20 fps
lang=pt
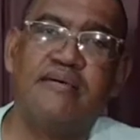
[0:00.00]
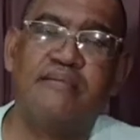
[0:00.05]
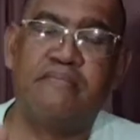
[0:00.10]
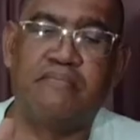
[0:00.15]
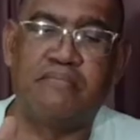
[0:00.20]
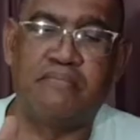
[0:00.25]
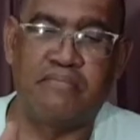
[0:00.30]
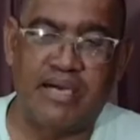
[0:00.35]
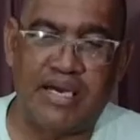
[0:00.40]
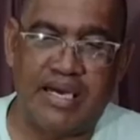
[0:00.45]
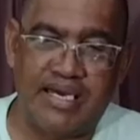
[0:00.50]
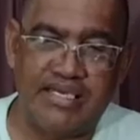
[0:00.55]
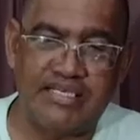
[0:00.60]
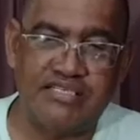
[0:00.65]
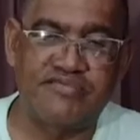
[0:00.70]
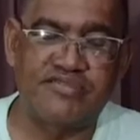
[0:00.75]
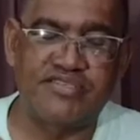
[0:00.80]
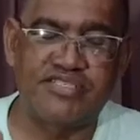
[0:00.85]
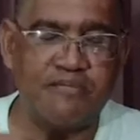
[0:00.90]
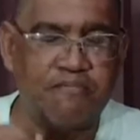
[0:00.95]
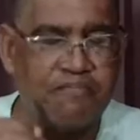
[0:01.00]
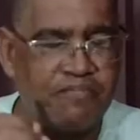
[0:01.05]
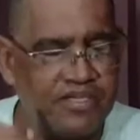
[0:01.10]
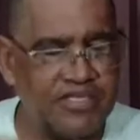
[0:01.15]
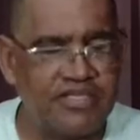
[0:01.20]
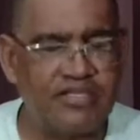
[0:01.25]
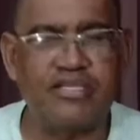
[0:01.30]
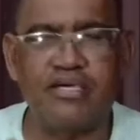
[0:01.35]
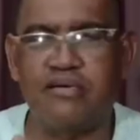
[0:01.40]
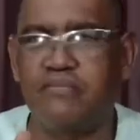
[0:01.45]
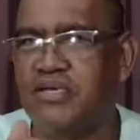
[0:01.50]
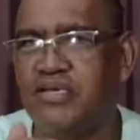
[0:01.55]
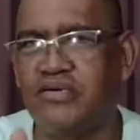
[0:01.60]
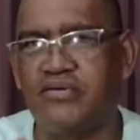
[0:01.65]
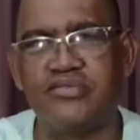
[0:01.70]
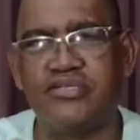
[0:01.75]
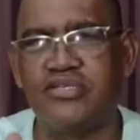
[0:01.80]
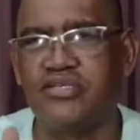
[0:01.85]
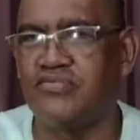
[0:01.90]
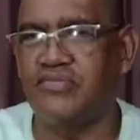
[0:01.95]
mas você pode também
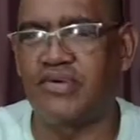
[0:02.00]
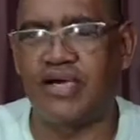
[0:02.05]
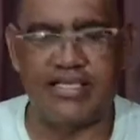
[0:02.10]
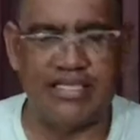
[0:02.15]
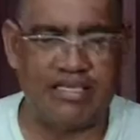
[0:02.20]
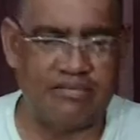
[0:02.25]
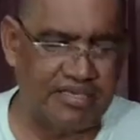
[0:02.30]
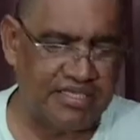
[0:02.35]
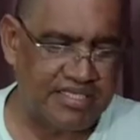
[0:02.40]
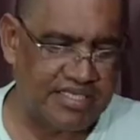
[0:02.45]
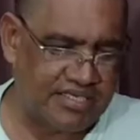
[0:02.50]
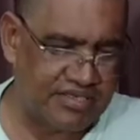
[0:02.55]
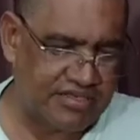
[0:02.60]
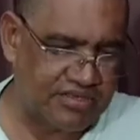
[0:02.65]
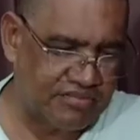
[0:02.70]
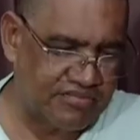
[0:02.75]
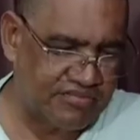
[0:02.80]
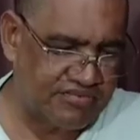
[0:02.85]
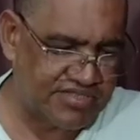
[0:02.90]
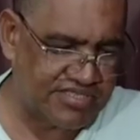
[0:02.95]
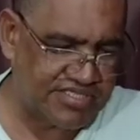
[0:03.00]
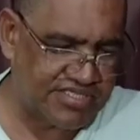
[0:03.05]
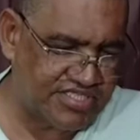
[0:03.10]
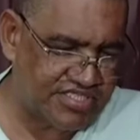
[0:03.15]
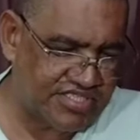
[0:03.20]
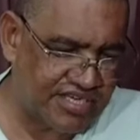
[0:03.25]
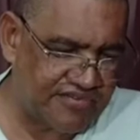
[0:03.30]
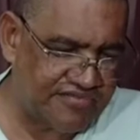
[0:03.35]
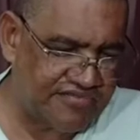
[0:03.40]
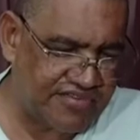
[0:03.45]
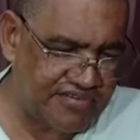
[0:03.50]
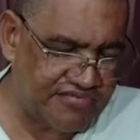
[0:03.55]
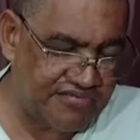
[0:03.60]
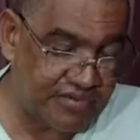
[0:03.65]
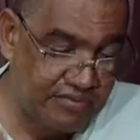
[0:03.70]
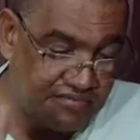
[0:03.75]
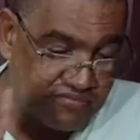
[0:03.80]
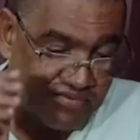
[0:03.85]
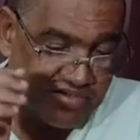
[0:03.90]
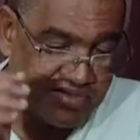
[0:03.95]
continuar da maneira como você já vive,
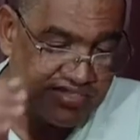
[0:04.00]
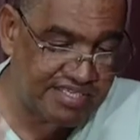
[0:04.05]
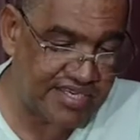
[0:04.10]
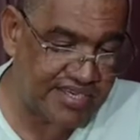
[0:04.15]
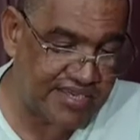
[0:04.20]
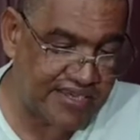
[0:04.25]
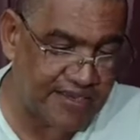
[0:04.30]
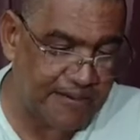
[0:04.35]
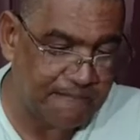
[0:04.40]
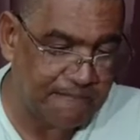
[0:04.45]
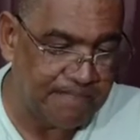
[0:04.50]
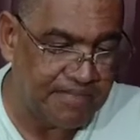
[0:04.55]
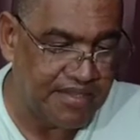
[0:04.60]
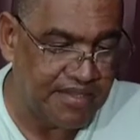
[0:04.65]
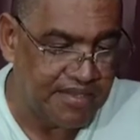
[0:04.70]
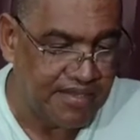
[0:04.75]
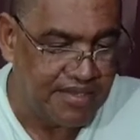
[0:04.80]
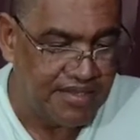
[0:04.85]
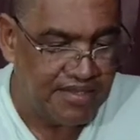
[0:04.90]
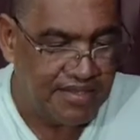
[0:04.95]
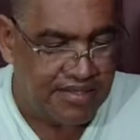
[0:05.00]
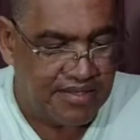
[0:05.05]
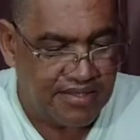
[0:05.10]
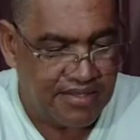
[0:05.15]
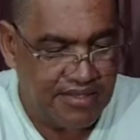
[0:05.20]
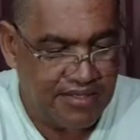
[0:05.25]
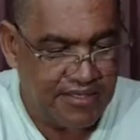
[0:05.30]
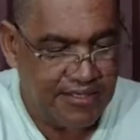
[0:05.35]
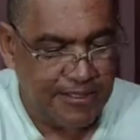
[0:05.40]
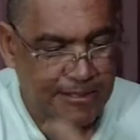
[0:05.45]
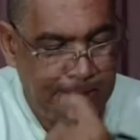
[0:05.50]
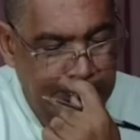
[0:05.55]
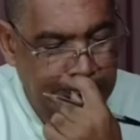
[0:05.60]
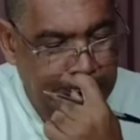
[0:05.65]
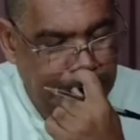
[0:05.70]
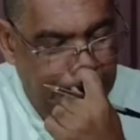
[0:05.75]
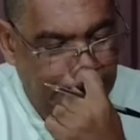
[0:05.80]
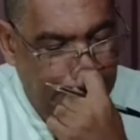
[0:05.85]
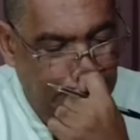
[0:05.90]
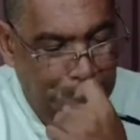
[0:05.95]
como você é.
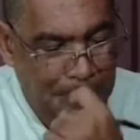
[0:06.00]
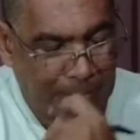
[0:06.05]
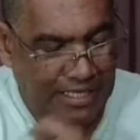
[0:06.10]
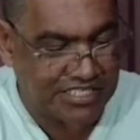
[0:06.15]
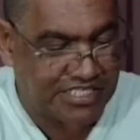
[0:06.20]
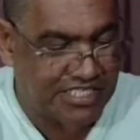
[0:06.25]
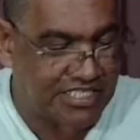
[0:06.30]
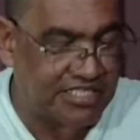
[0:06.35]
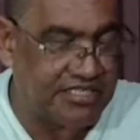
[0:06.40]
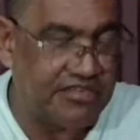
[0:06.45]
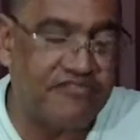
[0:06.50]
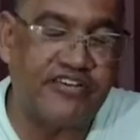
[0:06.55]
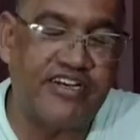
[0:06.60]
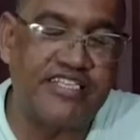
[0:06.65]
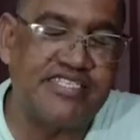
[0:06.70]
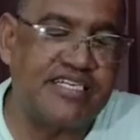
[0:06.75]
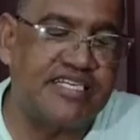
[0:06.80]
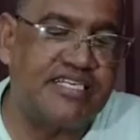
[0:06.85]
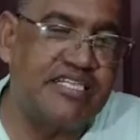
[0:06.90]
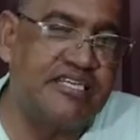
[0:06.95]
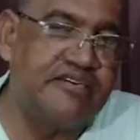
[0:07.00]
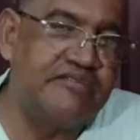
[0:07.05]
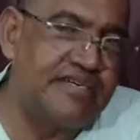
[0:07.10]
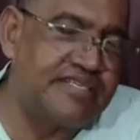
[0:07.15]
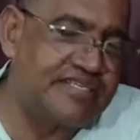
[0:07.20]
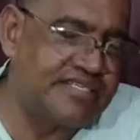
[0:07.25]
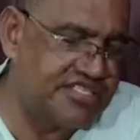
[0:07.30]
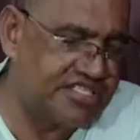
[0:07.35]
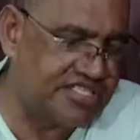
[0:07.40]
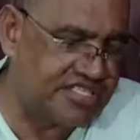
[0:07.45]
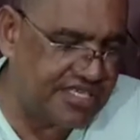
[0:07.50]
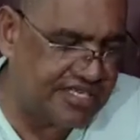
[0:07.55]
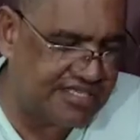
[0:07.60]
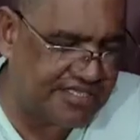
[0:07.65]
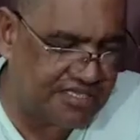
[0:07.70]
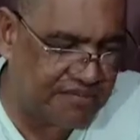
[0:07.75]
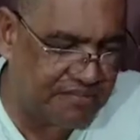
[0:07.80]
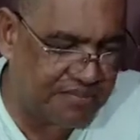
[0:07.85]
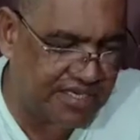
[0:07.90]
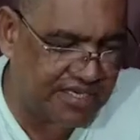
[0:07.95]
E a gente não faz aqui nenhuma
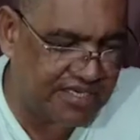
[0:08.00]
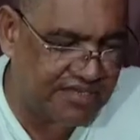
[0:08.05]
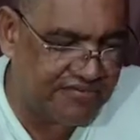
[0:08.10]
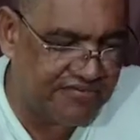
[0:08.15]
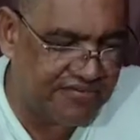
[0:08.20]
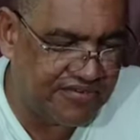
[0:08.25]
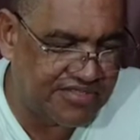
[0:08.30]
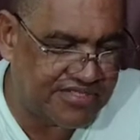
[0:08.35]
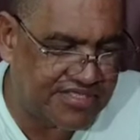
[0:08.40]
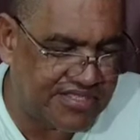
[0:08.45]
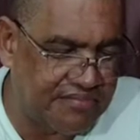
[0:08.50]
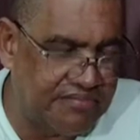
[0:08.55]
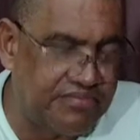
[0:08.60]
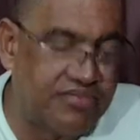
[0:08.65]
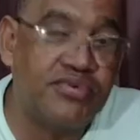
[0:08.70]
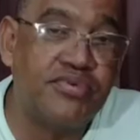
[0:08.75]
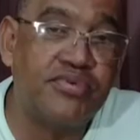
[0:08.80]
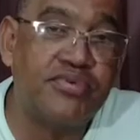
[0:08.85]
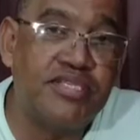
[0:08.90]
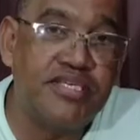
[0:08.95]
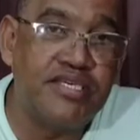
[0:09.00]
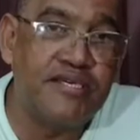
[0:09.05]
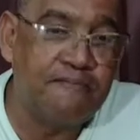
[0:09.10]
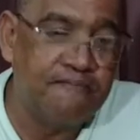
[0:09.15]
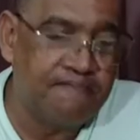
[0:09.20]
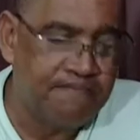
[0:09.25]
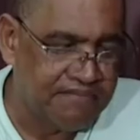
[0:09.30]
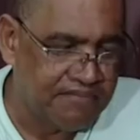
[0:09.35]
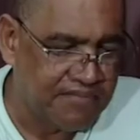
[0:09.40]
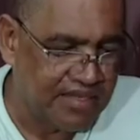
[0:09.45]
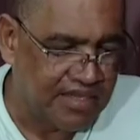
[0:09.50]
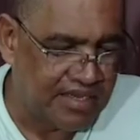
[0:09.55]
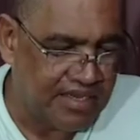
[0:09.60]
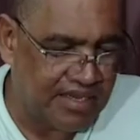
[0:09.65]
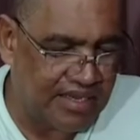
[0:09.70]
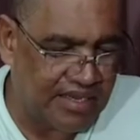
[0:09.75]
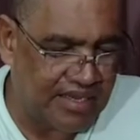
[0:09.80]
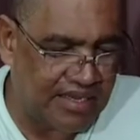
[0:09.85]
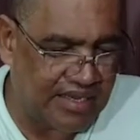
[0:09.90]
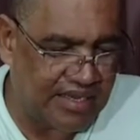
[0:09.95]
exigência para que você mude
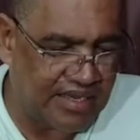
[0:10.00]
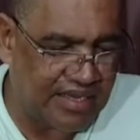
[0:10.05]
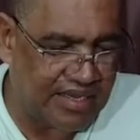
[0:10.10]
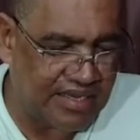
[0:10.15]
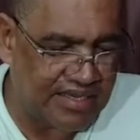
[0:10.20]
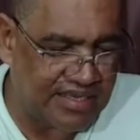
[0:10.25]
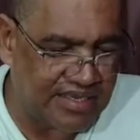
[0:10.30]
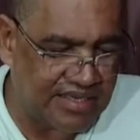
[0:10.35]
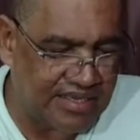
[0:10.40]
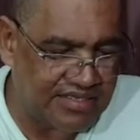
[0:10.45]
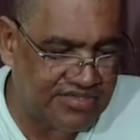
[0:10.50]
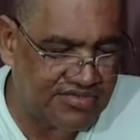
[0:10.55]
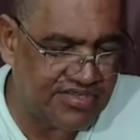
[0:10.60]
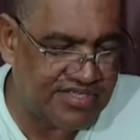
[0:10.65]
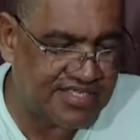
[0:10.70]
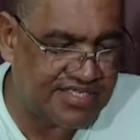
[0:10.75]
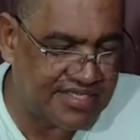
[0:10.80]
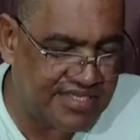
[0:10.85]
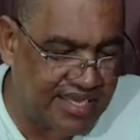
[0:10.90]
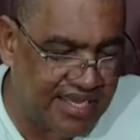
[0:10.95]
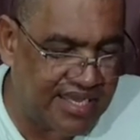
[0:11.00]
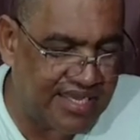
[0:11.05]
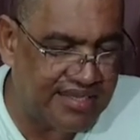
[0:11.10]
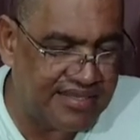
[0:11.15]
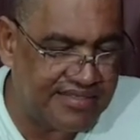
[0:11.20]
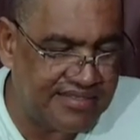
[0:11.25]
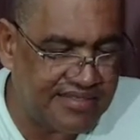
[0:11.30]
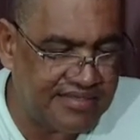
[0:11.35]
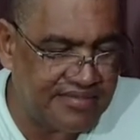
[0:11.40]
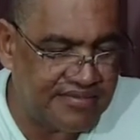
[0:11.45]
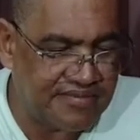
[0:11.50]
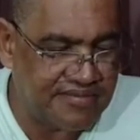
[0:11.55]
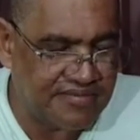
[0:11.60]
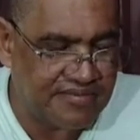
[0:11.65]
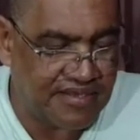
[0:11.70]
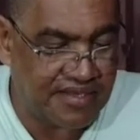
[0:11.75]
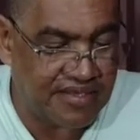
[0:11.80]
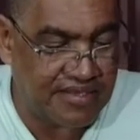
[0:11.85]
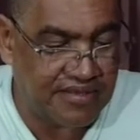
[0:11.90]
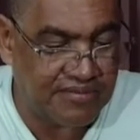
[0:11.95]
a, a, as suas ideias
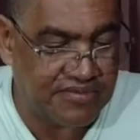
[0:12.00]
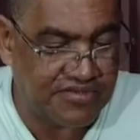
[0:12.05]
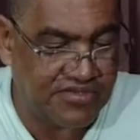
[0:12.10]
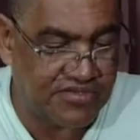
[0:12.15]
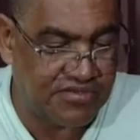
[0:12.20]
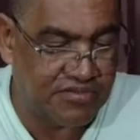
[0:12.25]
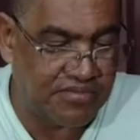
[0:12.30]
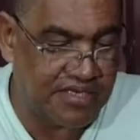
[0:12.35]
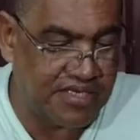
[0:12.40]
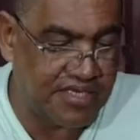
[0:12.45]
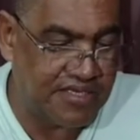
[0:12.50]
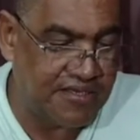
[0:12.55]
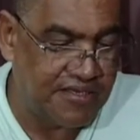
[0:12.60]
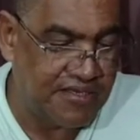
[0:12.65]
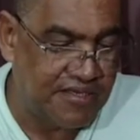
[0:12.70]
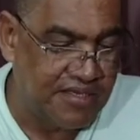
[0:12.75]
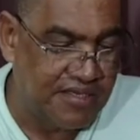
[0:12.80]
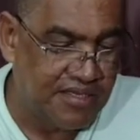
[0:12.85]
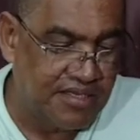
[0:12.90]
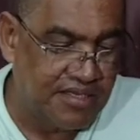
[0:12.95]
né, sobre